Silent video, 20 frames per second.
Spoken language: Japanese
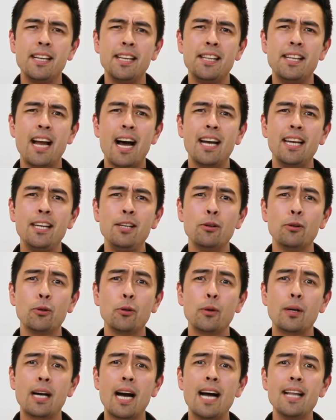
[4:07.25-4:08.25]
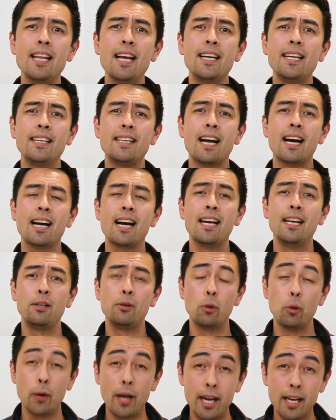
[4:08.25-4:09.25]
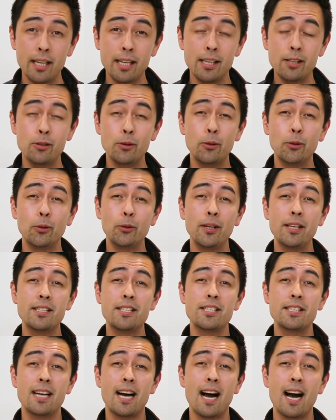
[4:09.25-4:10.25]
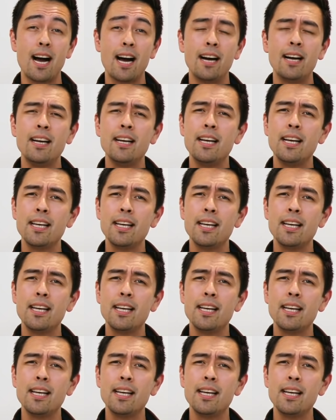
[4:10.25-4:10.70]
難易度のかなり高いトレーニング法ですが